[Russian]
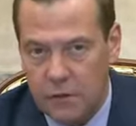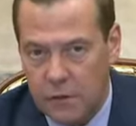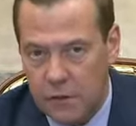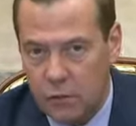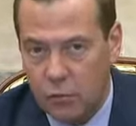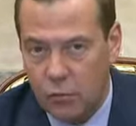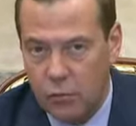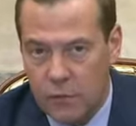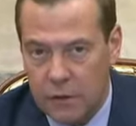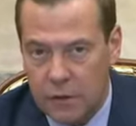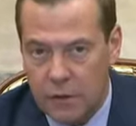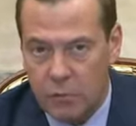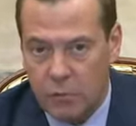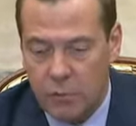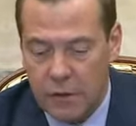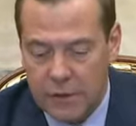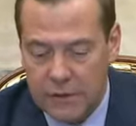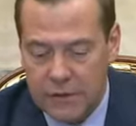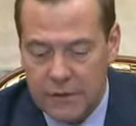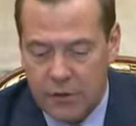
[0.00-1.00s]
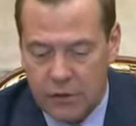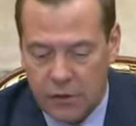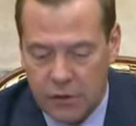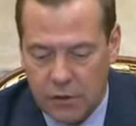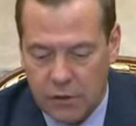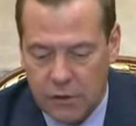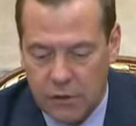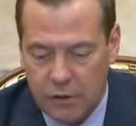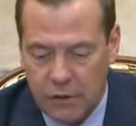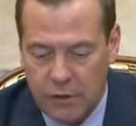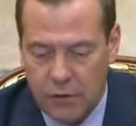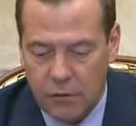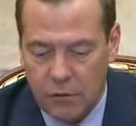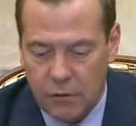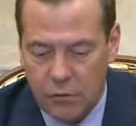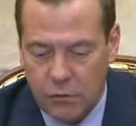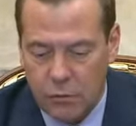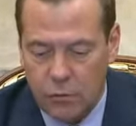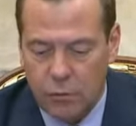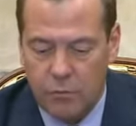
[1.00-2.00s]
эту меру поддержки
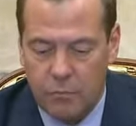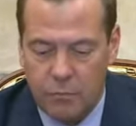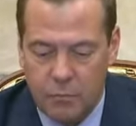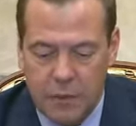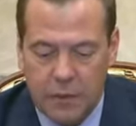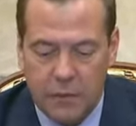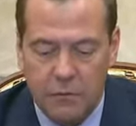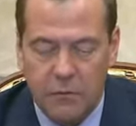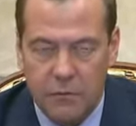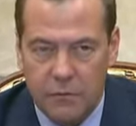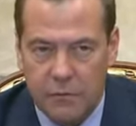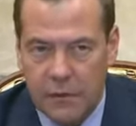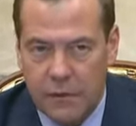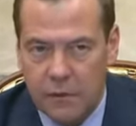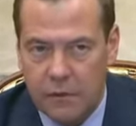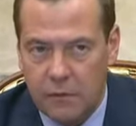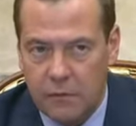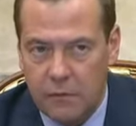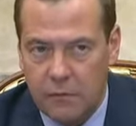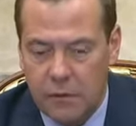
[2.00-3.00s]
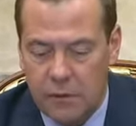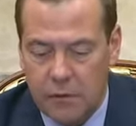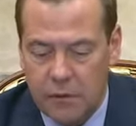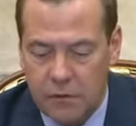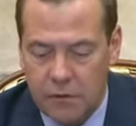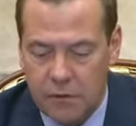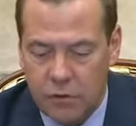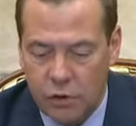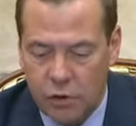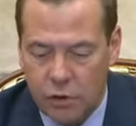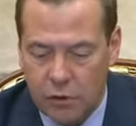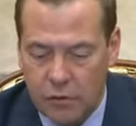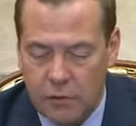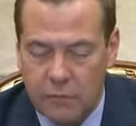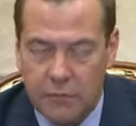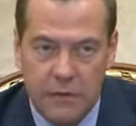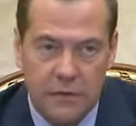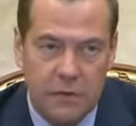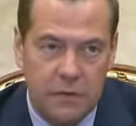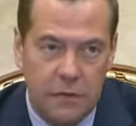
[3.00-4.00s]
до 1 января
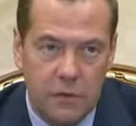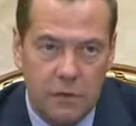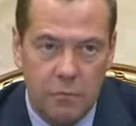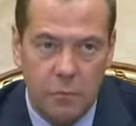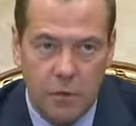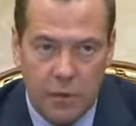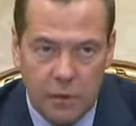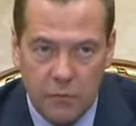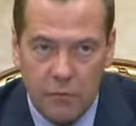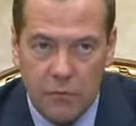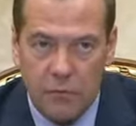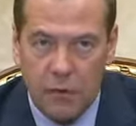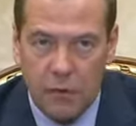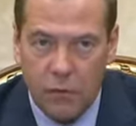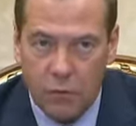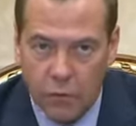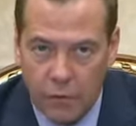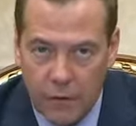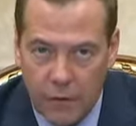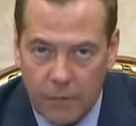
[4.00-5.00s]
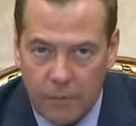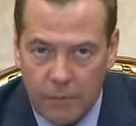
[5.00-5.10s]
2021 года.